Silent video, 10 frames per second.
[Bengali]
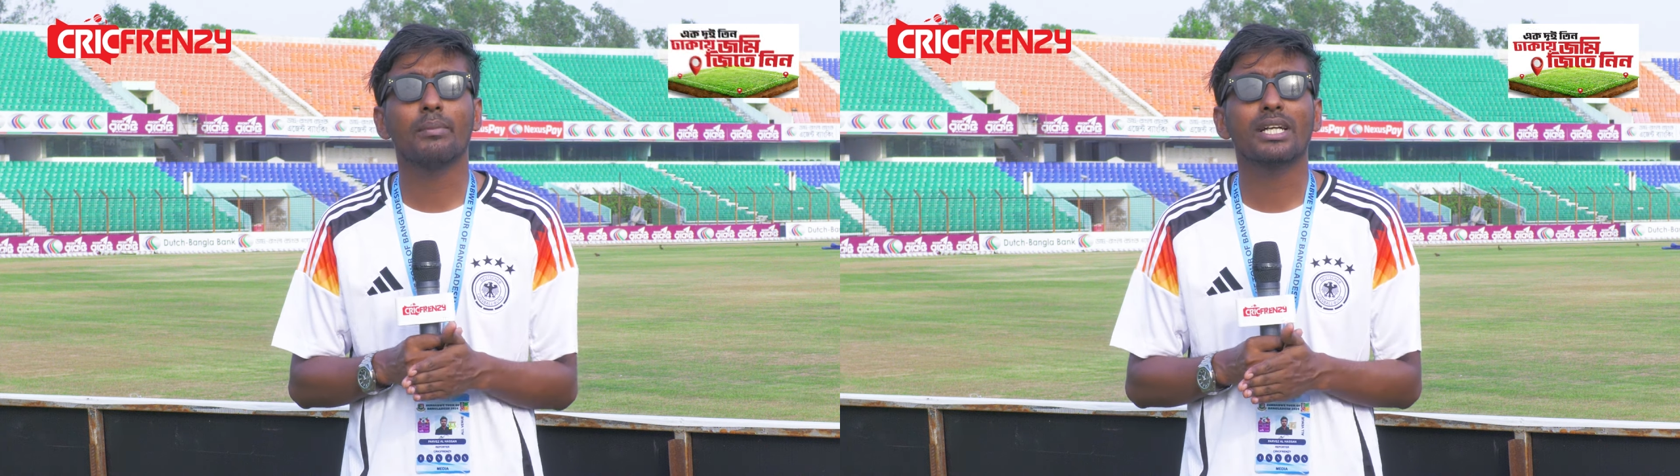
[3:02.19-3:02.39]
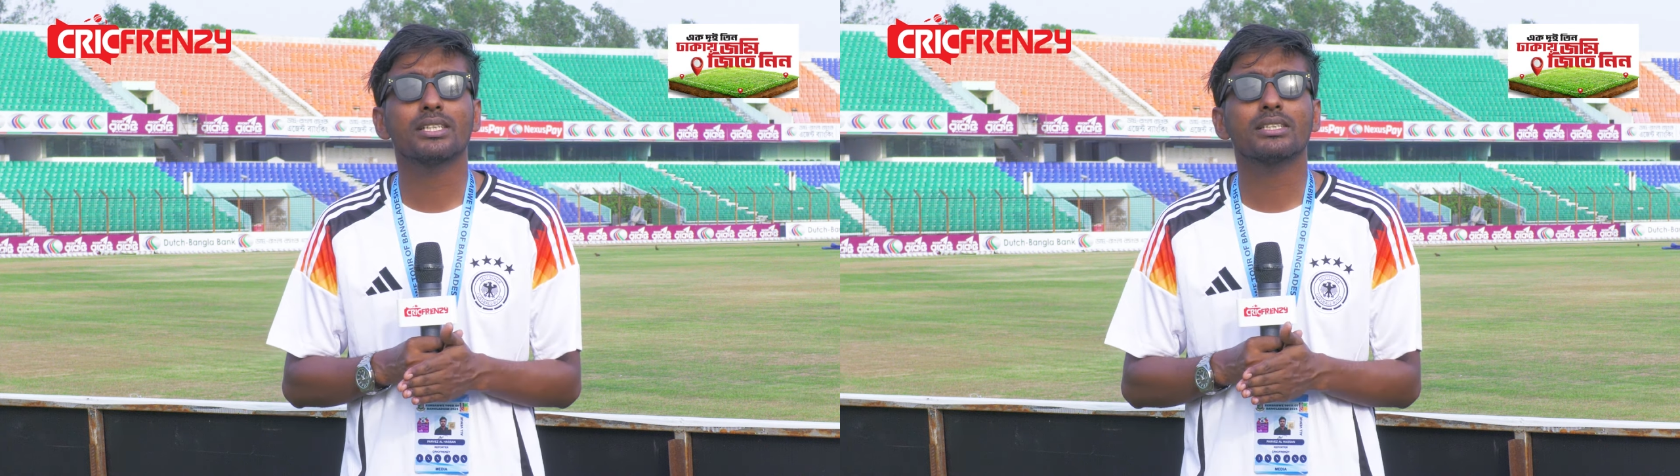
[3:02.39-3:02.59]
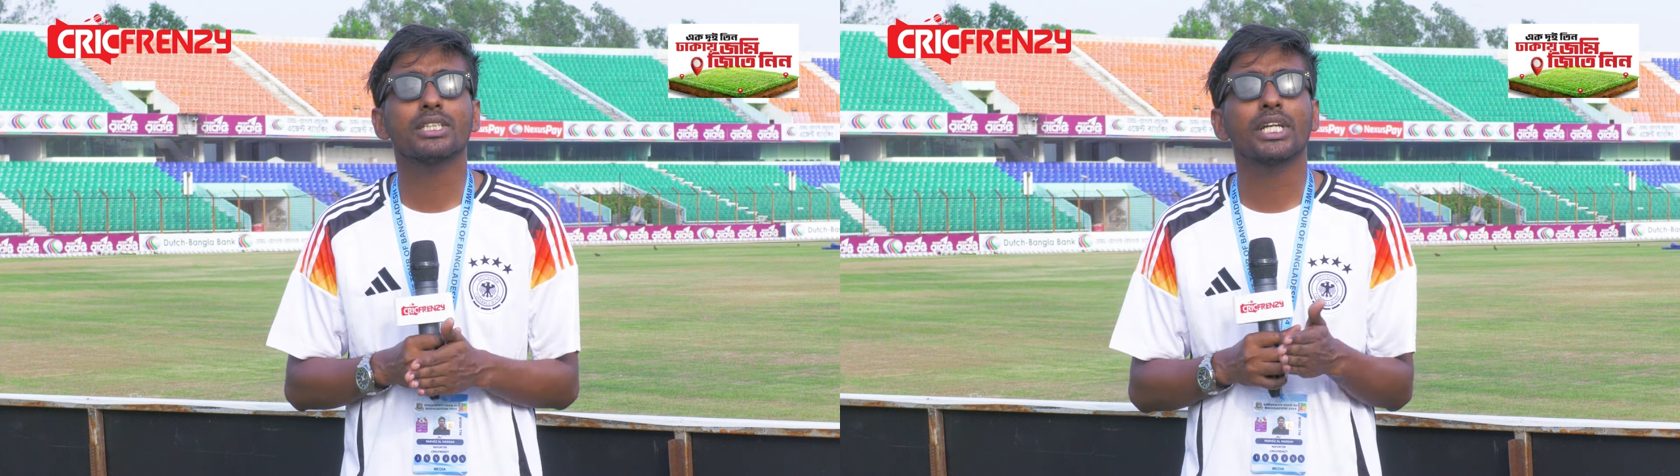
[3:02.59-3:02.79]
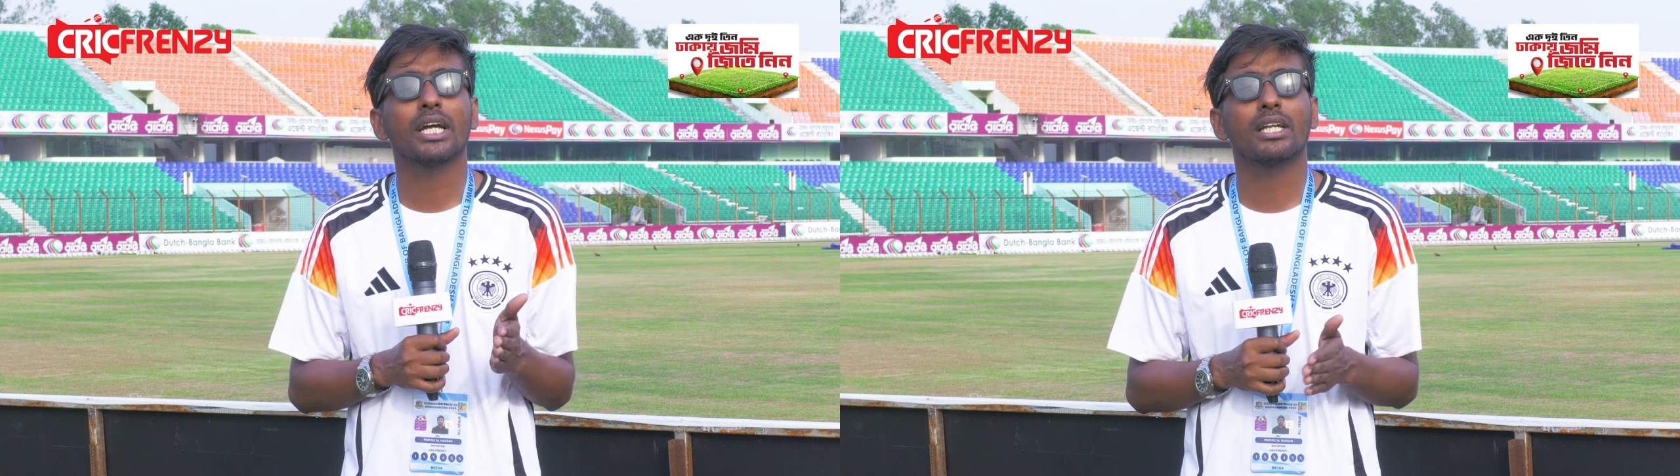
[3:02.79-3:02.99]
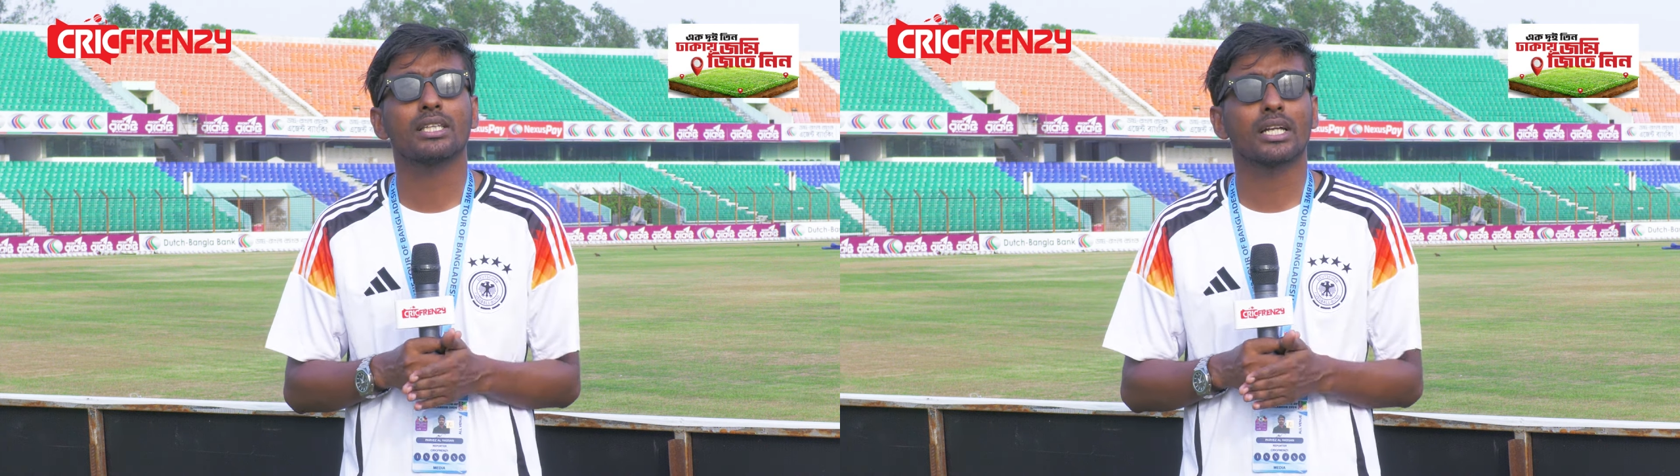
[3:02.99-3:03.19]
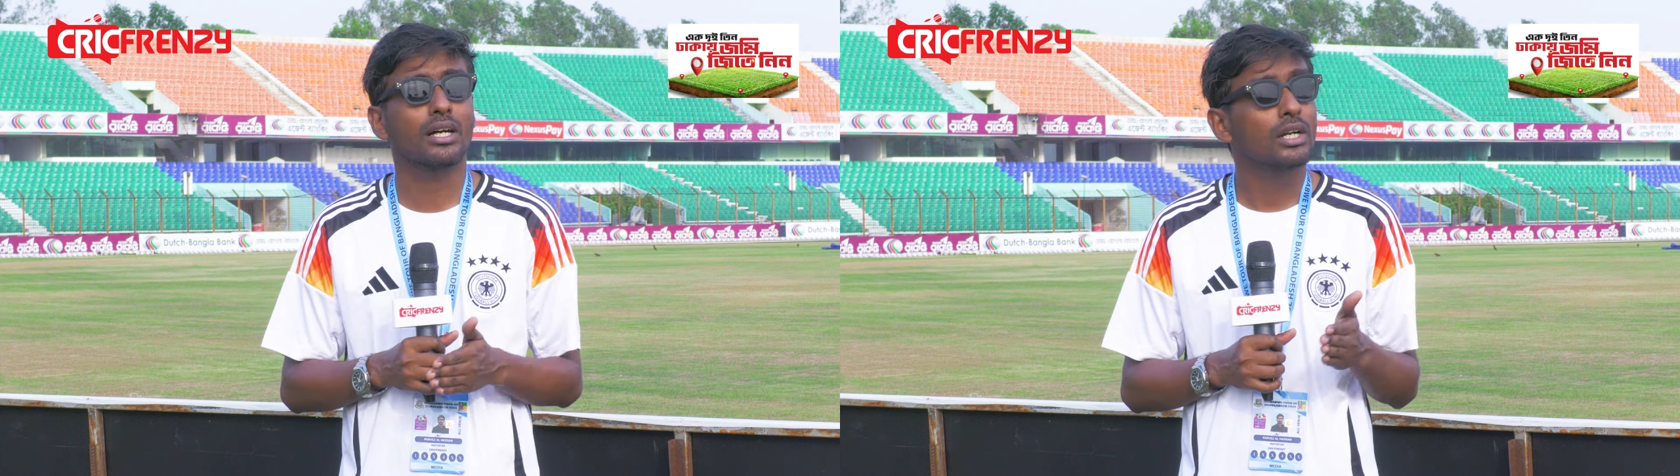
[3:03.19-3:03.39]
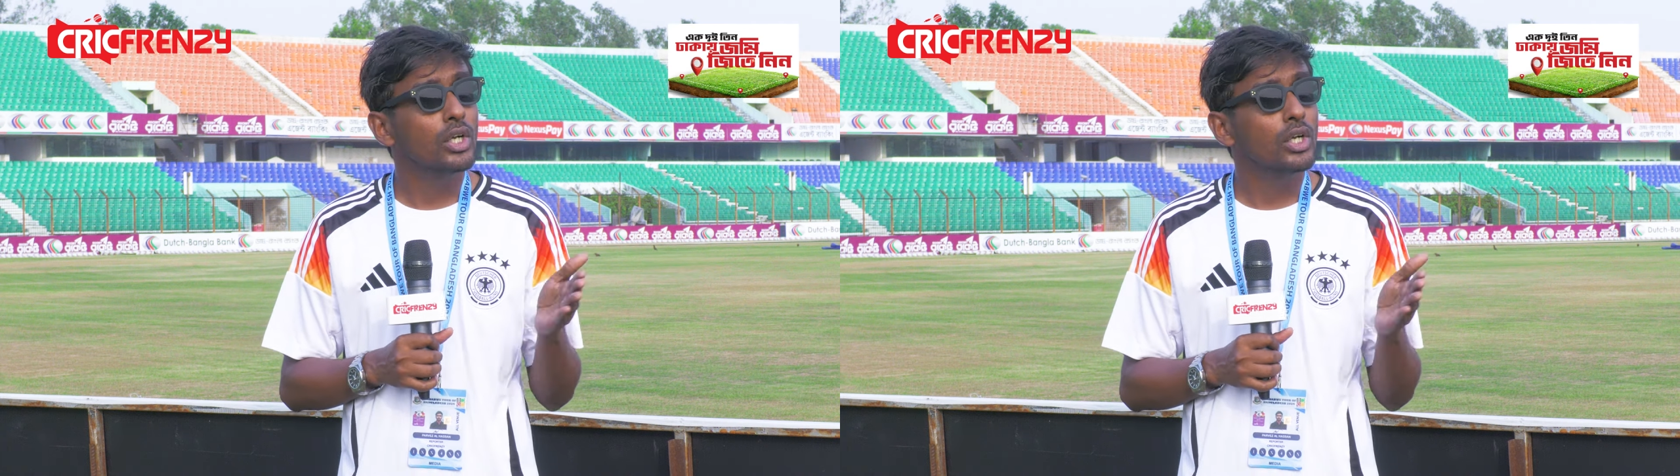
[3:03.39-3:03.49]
ম্যাচ আছে সেখানে তারা